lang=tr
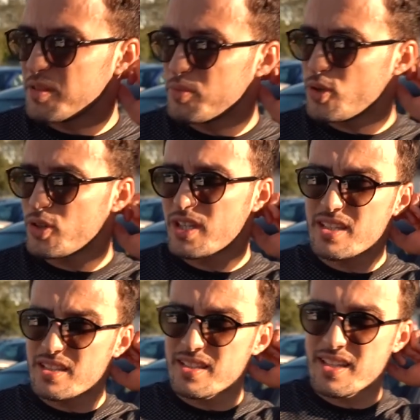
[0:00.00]

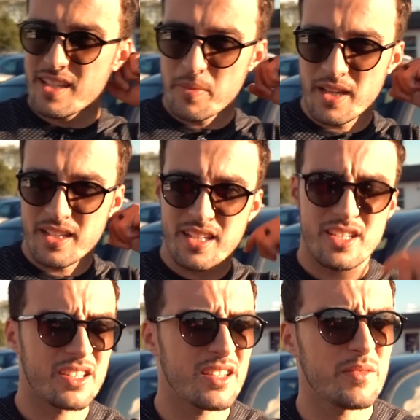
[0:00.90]
2012 yılında temelli
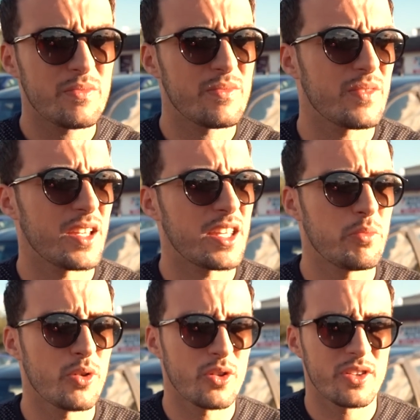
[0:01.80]
taşındım.
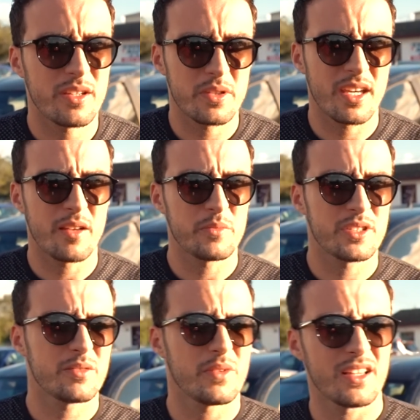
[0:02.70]
2010'da bir
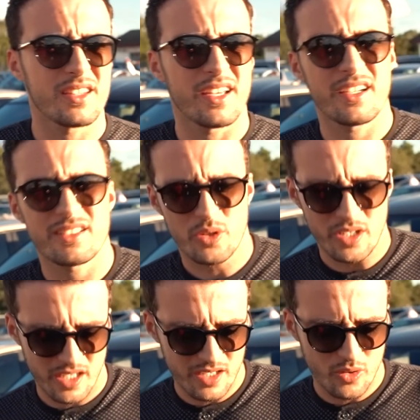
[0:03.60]
gelmiştim 6 ay
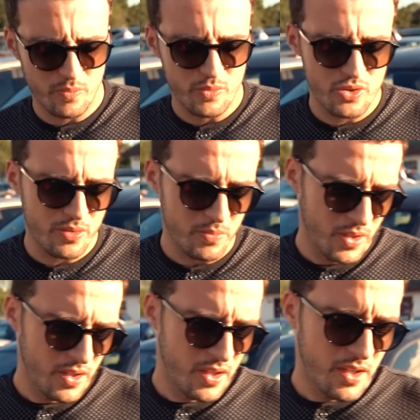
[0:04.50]
sonra geri dönmüştüm.
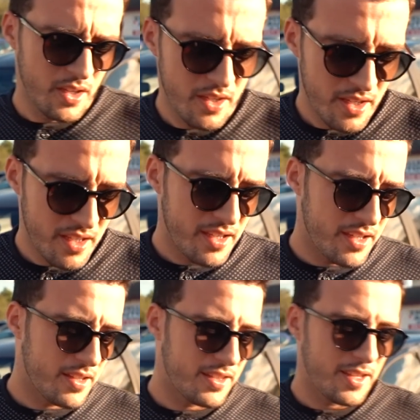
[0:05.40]

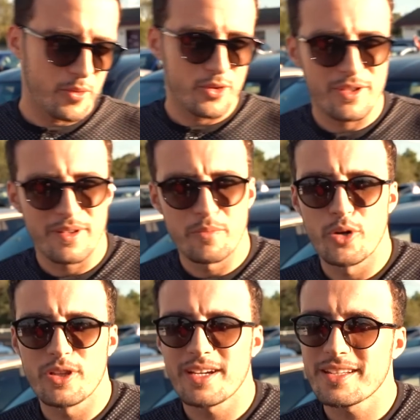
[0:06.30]
Ee, tabii o zaman
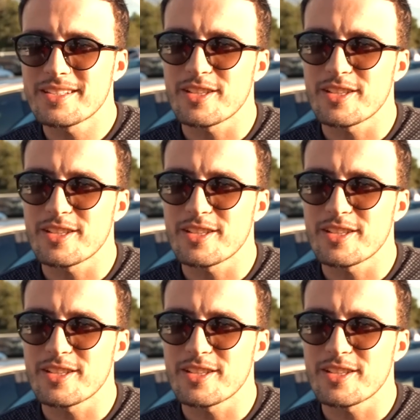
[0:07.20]
mollarda